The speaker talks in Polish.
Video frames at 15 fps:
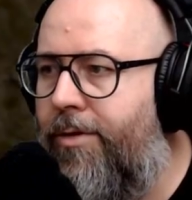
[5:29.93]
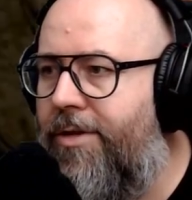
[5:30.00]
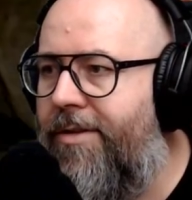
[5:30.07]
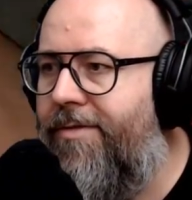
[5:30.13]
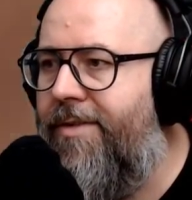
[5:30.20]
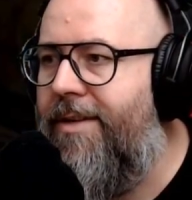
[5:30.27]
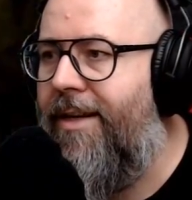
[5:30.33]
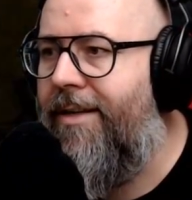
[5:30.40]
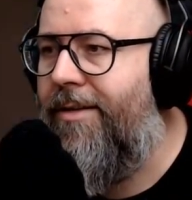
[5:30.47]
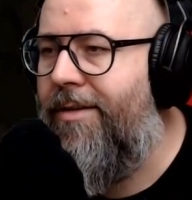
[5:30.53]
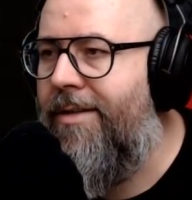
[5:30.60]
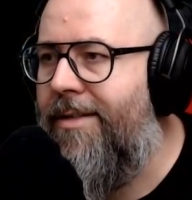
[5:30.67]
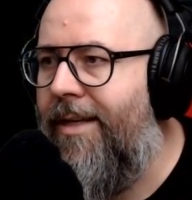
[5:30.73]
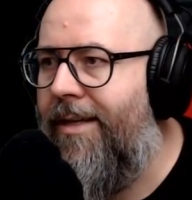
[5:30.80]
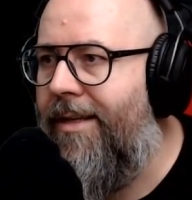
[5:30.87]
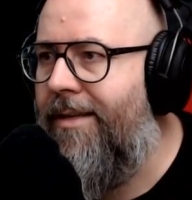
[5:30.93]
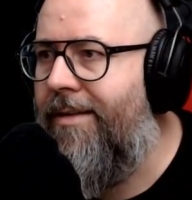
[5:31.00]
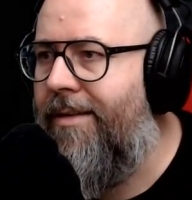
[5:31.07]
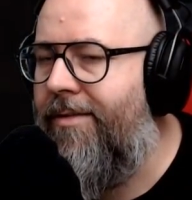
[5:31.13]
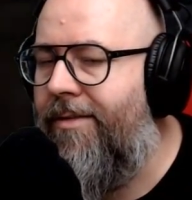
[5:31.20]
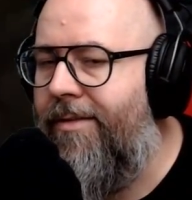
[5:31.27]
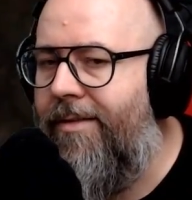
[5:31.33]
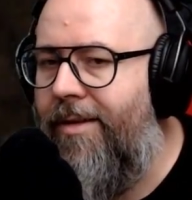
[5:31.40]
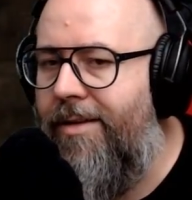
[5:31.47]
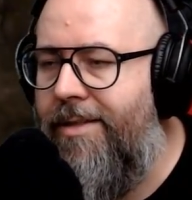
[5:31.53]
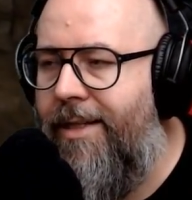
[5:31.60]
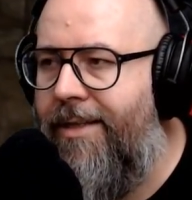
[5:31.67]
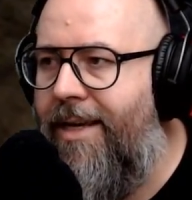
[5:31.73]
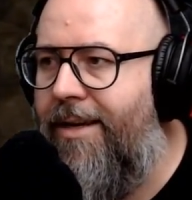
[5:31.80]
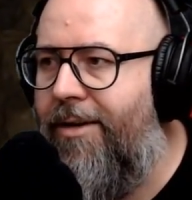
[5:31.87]
Boże, VR to jest taki, to
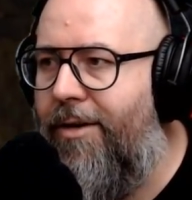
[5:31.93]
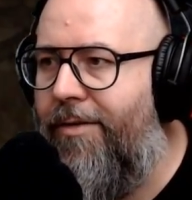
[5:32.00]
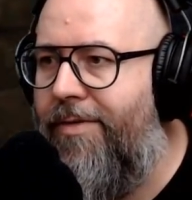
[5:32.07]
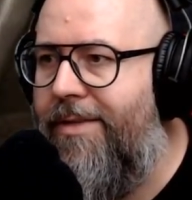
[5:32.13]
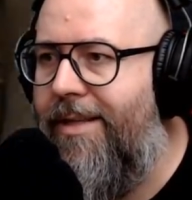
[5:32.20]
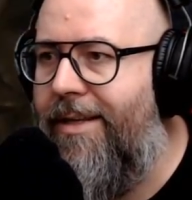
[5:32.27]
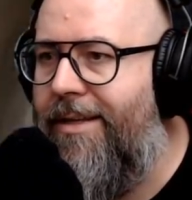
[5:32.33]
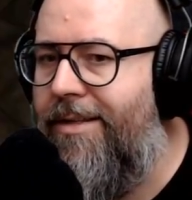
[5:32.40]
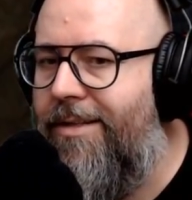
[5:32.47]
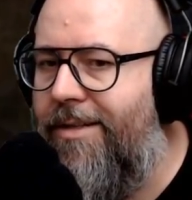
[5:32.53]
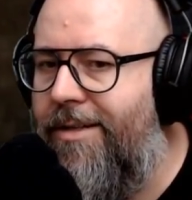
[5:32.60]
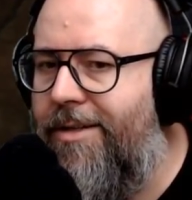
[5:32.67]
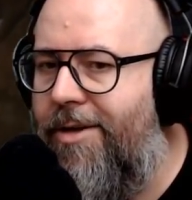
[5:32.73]
jest taki krok wstecz,